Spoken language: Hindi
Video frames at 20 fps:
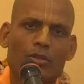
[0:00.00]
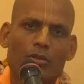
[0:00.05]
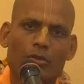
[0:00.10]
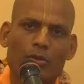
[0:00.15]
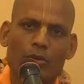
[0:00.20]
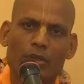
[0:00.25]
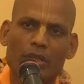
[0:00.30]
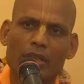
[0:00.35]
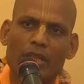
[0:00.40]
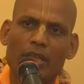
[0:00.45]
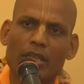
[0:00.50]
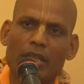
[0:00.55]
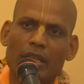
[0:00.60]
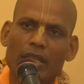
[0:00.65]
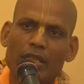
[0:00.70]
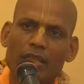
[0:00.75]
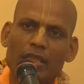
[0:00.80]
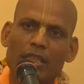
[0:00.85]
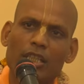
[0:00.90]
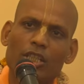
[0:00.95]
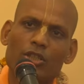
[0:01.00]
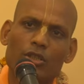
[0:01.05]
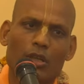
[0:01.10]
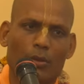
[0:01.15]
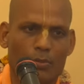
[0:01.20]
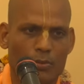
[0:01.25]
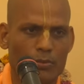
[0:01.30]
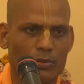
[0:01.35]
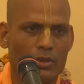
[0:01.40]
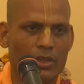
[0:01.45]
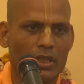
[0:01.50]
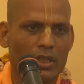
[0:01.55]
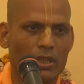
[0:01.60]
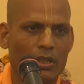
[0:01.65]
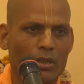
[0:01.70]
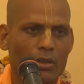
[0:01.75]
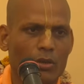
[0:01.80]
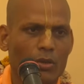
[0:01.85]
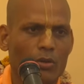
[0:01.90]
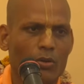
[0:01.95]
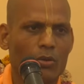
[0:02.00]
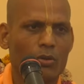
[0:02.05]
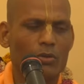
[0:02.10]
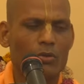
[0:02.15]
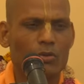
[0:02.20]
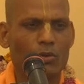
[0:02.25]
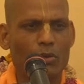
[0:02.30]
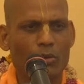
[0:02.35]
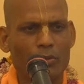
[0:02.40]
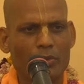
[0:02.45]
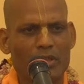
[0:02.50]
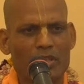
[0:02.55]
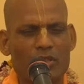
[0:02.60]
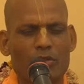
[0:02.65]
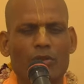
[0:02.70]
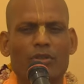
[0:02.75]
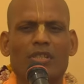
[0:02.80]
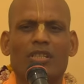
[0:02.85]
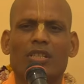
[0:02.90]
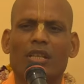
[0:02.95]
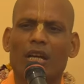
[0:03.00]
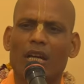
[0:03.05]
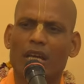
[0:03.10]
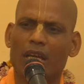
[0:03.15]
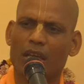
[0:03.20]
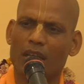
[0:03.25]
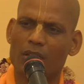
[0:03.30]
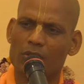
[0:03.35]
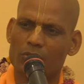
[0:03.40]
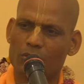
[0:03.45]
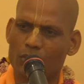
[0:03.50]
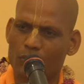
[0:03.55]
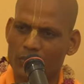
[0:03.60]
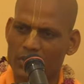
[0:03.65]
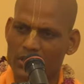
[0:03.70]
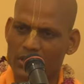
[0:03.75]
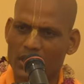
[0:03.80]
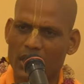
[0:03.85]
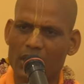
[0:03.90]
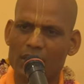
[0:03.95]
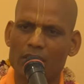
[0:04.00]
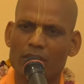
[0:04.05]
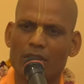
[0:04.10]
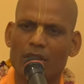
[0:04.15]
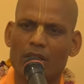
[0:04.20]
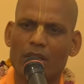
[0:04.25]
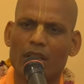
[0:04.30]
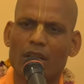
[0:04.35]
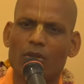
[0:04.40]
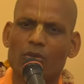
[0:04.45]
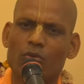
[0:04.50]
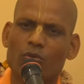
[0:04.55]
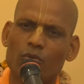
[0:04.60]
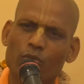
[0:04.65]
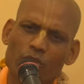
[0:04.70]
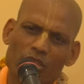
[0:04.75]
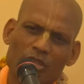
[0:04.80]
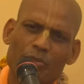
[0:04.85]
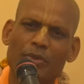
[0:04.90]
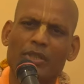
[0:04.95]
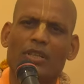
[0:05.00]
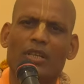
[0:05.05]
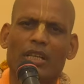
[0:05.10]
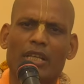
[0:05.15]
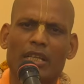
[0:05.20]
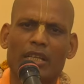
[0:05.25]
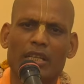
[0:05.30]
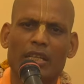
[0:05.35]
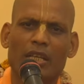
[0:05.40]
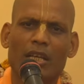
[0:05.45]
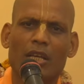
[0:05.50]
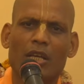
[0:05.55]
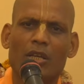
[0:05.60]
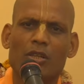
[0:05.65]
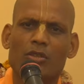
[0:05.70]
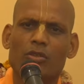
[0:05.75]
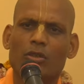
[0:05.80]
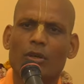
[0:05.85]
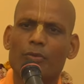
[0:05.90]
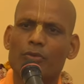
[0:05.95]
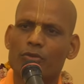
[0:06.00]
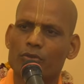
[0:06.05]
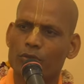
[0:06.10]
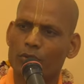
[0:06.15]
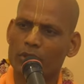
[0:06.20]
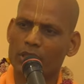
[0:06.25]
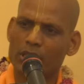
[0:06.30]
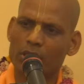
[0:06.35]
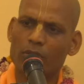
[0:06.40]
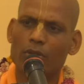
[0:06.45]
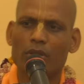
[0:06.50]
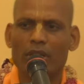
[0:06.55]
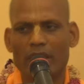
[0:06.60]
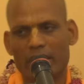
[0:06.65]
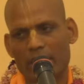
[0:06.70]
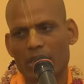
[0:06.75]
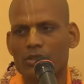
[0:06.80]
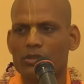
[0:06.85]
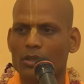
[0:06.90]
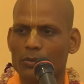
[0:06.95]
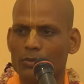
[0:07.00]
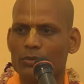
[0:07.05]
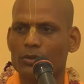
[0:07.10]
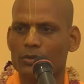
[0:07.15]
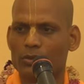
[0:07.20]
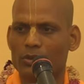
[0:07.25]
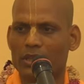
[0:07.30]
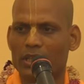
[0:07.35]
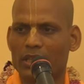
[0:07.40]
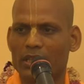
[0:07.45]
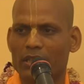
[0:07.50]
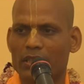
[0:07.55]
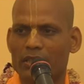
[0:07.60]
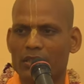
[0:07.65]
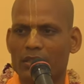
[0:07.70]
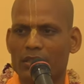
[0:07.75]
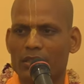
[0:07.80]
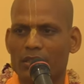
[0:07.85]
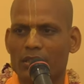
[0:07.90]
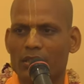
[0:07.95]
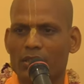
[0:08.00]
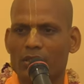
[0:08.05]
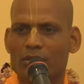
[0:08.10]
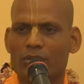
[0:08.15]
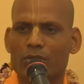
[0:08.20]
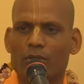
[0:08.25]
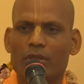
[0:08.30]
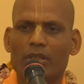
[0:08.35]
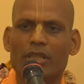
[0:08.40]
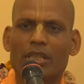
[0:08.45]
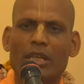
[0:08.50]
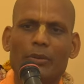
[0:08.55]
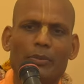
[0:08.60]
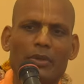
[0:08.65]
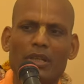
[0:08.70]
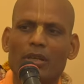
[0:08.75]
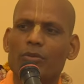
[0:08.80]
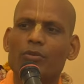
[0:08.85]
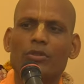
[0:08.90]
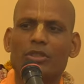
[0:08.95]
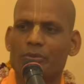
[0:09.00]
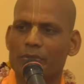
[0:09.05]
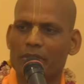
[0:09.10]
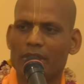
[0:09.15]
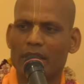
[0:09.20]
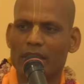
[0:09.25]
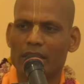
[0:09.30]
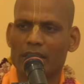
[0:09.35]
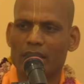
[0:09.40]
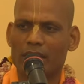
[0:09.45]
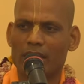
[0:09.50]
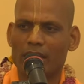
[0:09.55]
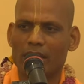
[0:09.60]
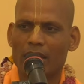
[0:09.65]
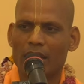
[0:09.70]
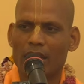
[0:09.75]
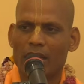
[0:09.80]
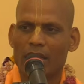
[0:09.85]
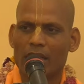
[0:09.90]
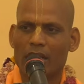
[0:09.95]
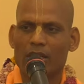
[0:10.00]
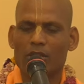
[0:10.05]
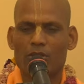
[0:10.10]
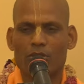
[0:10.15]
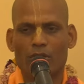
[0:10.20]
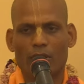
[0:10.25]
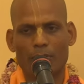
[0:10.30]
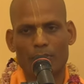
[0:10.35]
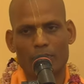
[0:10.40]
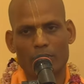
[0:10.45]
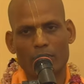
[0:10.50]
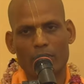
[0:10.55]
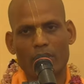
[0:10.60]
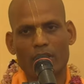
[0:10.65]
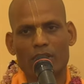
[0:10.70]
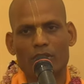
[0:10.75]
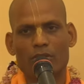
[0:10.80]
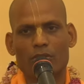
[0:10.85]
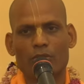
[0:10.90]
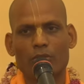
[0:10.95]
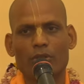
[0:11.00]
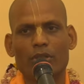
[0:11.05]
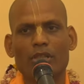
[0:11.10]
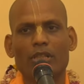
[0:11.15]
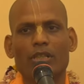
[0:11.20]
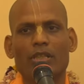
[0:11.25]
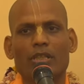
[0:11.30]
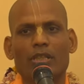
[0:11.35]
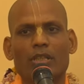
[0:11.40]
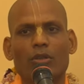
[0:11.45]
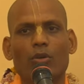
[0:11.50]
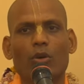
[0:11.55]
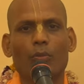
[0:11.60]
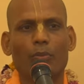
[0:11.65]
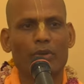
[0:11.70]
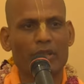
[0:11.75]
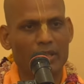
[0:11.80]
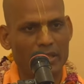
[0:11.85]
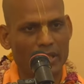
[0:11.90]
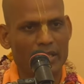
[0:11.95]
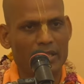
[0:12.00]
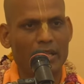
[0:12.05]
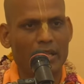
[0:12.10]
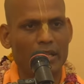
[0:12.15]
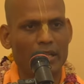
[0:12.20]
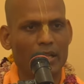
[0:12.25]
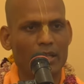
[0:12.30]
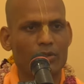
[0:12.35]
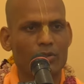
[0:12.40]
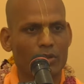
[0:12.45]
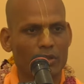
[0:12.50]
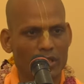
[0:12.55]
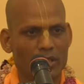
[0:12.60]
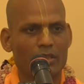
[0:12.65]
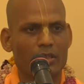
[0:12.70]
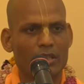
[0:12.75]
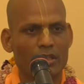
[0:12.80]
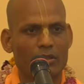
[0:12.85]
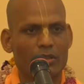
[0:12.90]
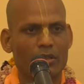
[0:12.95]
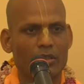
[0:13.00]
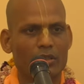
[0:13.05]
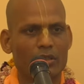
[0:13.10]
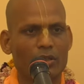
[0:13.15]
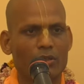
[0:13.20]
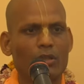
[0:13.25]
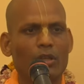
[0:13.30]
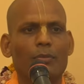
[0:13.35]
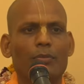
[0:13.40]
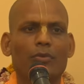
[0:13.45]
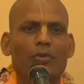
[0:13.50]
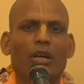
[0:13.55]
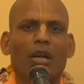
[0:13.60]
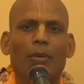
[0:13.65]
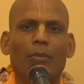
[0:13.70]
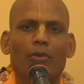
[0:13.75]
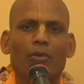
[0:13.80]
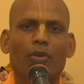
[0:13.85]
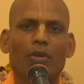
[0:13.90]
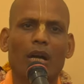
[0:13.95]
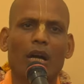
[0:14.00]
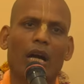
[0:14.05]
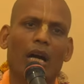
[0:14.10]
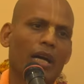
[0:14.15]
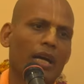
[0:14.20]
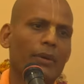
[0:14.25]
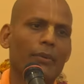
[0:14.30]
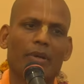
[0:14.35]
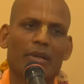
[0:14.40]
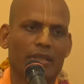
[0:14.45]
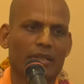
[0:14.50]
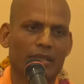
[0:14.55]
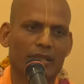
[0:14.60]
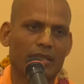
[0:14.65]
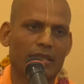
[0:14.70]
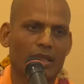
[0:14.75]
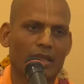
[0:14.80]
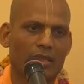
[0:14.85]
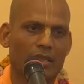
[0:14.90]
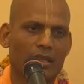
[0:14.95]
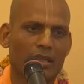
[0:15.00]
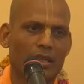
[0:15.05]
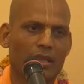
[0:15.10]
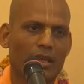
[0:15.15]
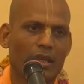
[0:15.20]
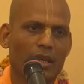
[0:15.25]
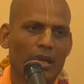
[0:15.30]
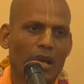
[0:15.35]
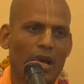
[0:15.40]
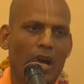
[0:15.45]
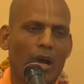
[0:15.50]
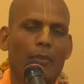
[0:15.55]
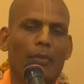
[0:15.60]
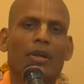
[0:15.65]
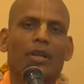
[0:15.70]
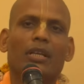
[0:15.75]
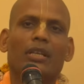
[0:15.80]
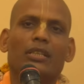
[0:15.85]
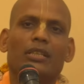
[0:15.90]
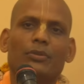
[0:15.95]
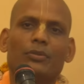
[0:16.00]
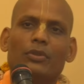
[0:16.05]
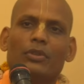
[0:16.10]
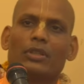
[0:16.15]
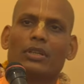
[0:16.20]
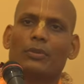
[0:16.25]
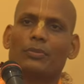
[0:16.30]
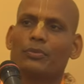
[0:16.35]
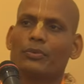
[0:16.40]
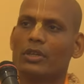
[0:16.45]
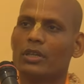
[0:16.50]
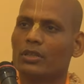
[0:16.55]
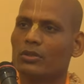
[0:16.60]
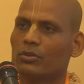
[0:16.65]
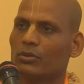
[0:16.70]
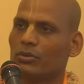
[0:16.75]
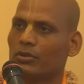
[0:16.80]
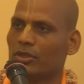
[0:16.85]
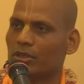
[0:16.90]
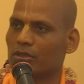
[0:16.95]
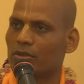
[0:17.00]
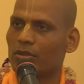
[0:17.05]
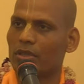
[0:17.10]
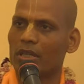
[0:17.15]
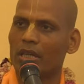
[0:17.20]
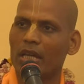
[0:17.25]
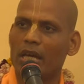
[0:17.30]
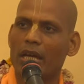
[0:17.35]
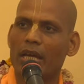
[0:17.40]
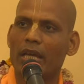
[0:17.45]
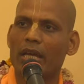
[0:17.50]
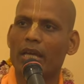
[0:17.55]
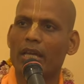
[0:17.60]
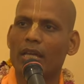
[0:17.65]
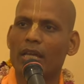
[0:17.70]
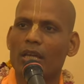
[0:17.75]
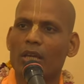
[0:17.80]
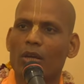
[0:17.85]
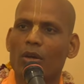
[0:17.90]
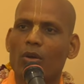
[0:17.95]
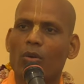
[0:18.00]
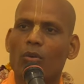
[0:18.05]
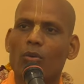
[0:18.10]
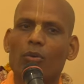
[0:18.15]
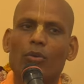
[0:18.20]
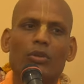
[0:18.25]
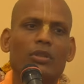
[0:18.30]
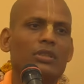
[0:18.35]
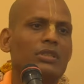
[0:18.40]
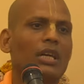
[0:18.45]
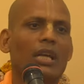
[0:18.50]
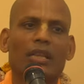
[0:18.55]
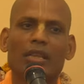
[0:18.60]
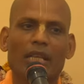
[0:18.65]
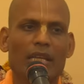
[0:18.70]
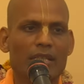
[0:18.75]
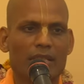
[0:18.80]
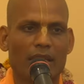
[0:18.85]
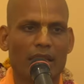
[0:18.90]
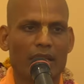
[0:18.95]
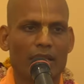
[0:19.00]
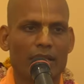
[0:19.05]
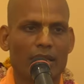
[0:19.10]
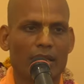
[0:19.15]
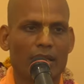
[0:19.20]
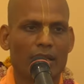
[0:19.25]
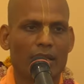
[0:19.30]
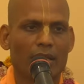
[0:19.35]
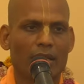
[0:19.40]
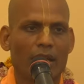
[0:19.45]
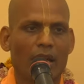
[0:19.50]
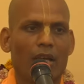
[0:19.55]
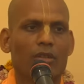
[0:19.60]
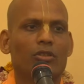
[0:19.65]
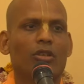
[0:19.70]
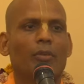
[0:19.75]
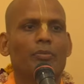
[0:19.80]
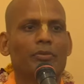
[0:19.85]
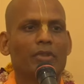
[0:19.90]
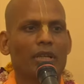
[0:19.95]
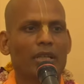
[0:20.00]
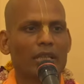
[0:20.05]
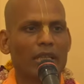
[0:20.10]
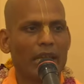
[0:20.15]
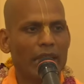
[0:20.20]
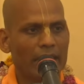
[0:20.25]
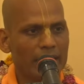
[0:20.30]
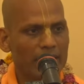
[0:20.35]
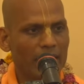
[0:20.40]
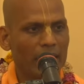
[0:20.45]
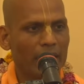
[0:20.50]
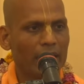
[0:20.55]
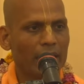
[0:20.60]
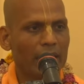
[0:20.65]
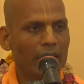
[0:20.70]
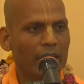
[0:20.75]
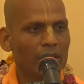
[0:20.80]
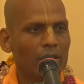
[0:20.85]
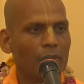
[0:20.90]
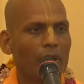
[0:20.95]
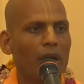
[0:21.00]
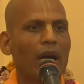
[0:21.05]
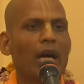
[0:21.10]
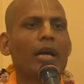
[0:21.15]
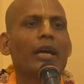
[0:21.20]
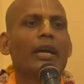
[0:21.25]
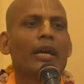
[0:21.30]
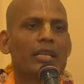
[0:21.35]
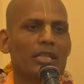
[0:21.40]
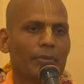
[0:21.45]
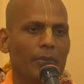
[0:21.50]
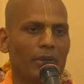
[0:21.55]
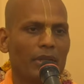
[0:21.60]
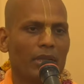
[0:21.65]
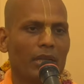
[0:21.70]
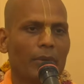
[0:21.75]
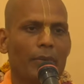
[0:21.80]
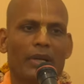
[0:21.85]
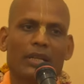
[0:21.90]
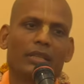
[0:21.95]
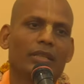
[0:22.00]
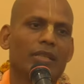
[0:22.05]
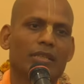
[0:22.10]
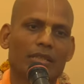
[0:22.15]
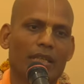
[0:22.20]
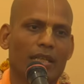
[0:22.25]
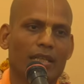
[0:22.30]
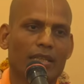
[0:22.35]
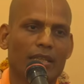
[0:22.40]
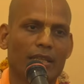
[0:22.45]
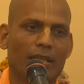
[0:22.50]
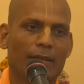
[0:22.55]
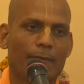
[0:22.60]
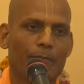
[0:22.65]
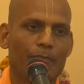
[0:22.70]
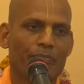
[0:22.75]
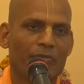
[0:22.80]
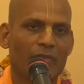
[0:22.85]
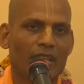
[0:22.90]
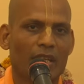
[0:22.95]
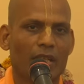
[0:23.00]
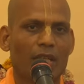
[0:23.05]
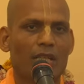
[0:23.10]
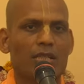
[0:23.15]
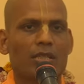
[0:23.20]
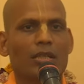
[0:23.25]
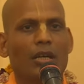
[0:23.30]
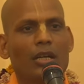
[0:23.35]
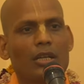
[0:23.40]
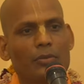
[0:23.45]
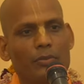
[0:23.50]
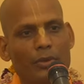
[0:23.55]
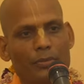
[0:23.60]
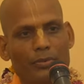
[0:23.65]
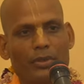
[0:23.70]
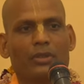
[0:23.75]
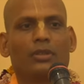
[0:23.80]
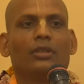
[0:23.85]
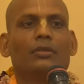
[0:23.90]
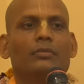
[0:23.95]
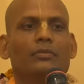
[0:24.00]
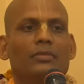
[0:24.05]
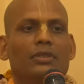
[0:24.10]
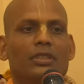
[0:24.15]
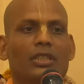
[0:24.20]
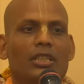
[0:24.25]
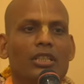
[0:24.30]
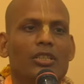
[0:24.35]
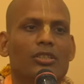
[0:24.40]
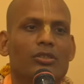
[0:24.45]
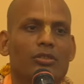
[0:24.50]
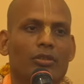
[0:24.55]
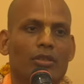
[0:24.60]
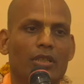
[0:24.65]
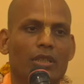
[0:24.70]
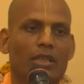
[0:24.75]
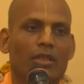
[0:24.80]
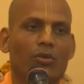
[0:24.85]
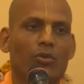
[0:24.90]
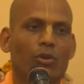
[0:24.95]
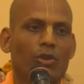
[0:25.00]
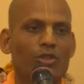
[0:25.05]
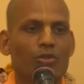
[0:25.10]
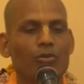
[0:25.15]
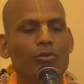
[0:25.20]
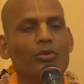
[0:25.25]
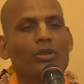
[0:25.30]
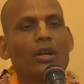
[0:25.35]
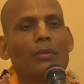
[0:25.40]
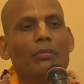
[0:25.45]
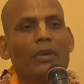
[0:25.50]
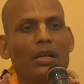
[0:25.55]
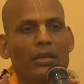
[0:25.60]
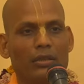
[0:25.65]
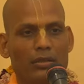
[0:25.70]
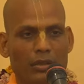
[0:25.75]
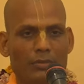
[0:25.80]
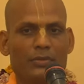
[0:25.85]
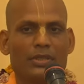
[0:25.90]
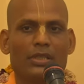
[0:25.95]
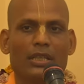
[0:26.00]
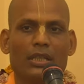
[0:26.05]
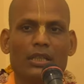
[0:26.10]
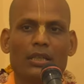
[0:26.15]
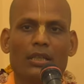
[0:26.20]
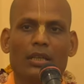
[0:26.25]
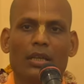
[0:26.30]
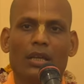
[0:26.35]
शरीर केंद्रिक सब कुछ है जो भी सोचना है जो भी कार्य करना है कुछ भी करे सब शरीर को लेके ही सब कुछ हो रहे हैं शरीर के बिना कुछ भी नहीं है लेकिन जब तक तो ये शरीर के ऊपर नहीं जाएंगे शरीर चिंतन से तब तो तक हम लोग आगे बढ़ नहीं सकते हमारा जीवन का प्रकृत उद्देश्य क्या है वो जान नहीं सकते और जब तक नहीं जानेंगे तो आगे कैसे बढ़ेंगे बढ़ नहीं सकते हैं इसलिए सर्वप्रथम श्री कृष्ण ने अर्जुन का माध्यम से